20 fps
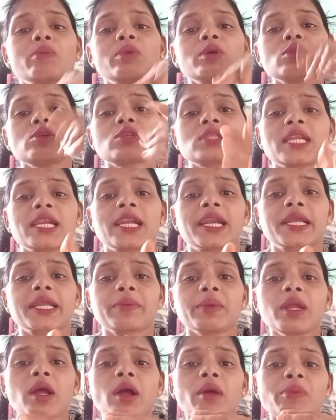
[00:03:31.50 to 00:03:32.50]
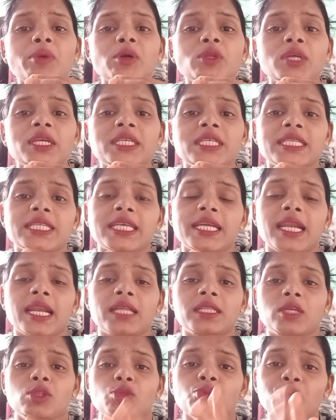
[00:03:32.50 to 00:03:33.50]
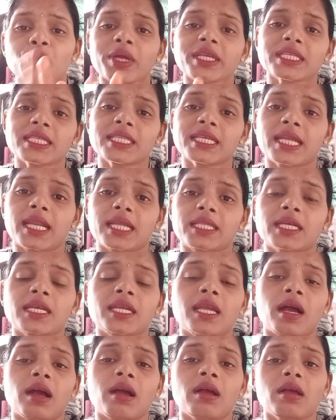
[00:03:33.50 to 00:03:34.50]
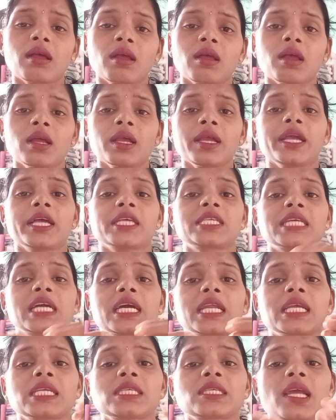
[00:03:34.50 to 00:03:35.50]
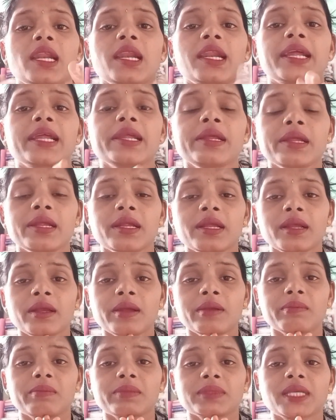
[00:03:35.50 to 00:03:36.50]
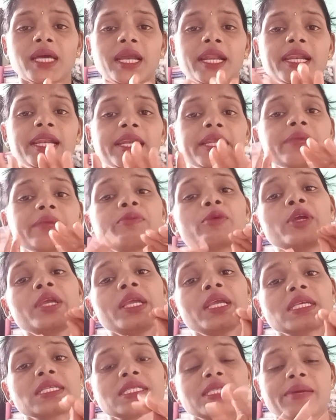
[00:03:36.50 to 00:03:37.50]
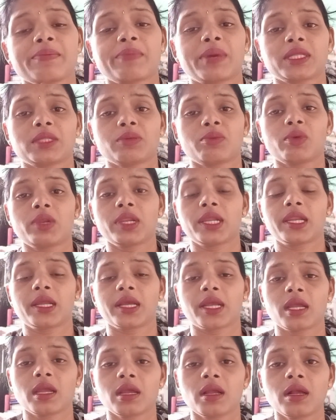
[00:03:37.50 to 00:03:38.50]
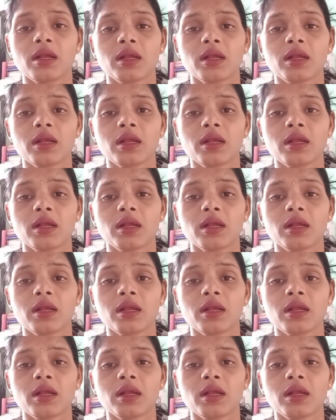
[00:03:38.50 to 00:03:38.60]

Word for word: वो दूसरी लड़की बोली हमको तो ऐसे दिख रहा था तुमको ऐसे दिख रहा था क्या ऐसे करके सारे लड़के सारे लड़की वही सेम बात बोलने लगी